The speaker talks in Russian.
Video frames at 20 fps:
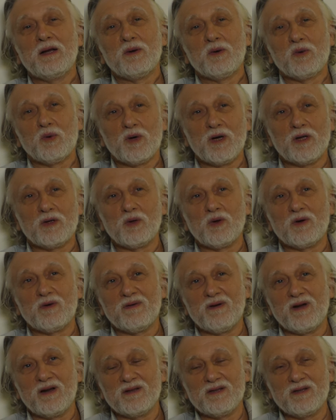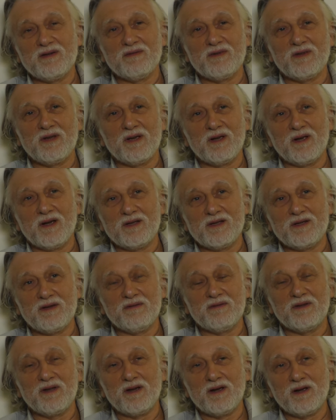у которого активно
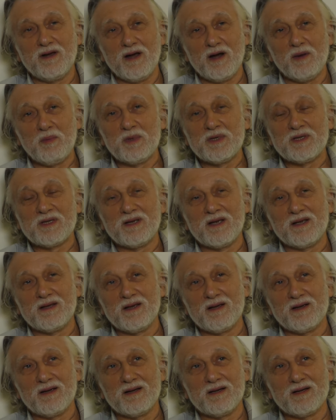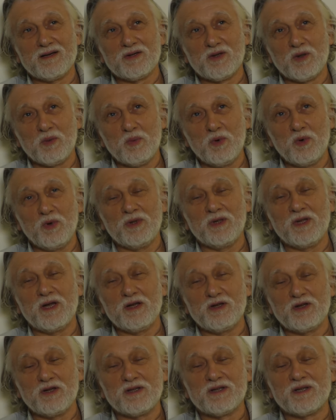негативная карма, Э, чтобы он
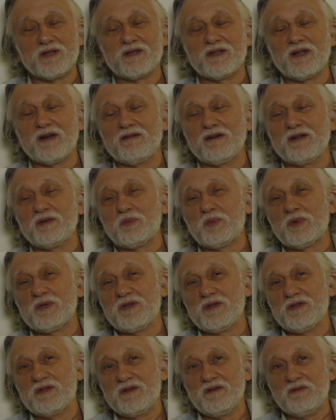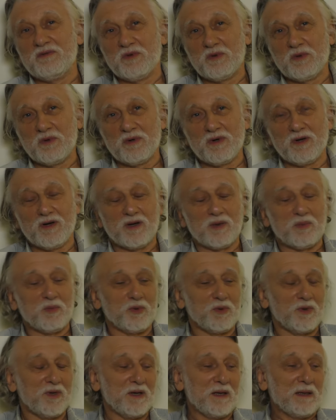начал создавать позитивную
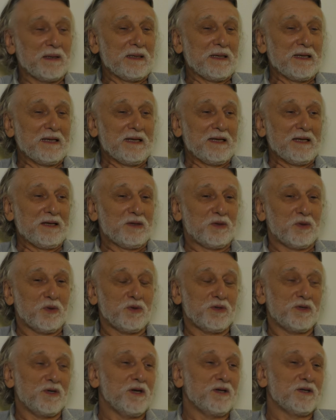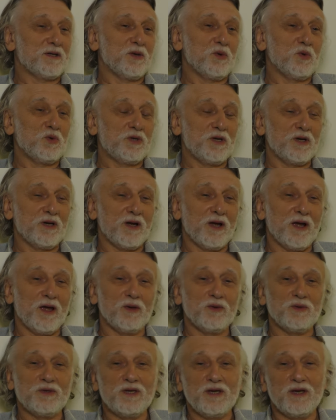карму. Да? То есть, если
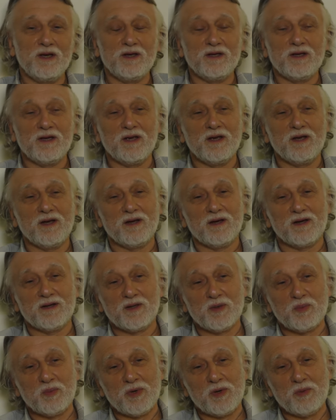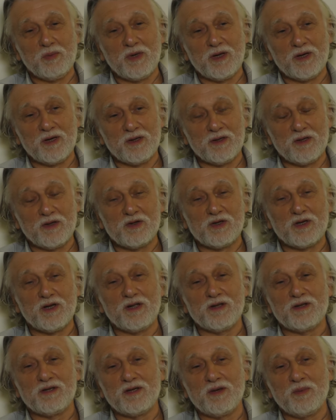утекают деньги, например, этот
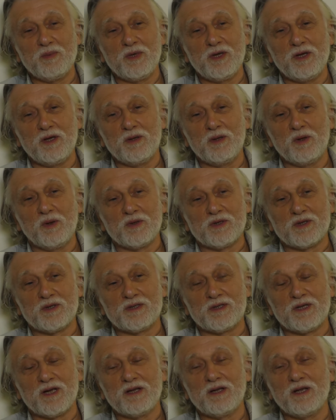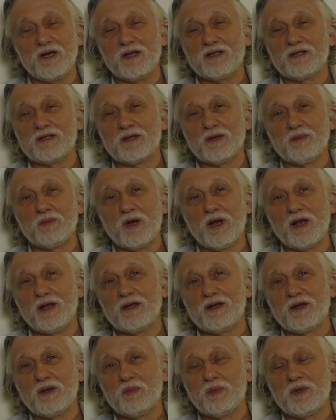член семьи должен заняться
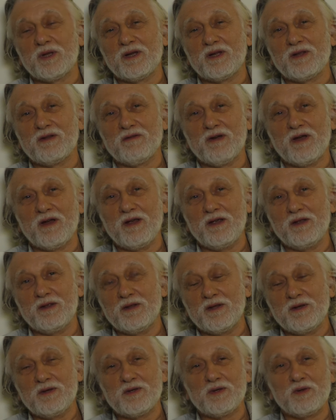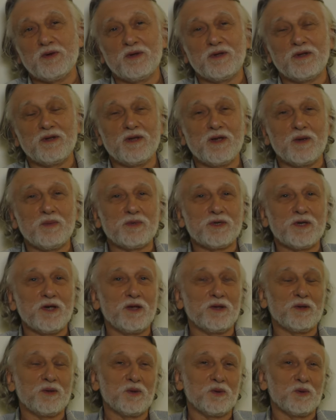маленькой благотворительностью. Это не
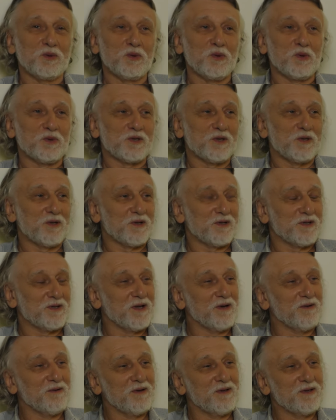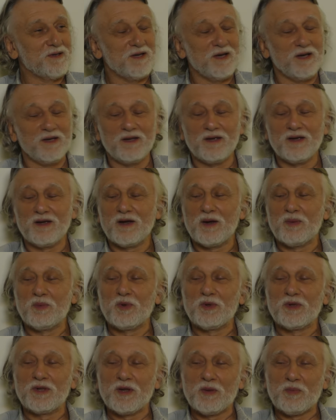обязательно он должен раздавать деньги
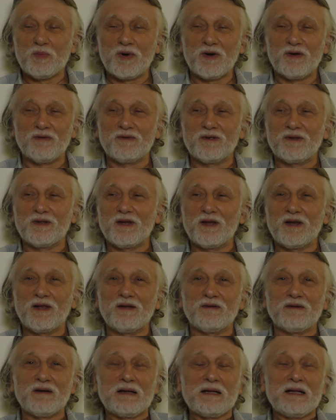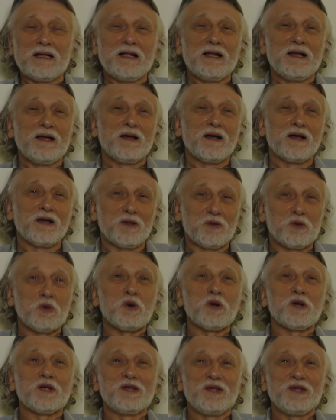кому-то направо и налево которых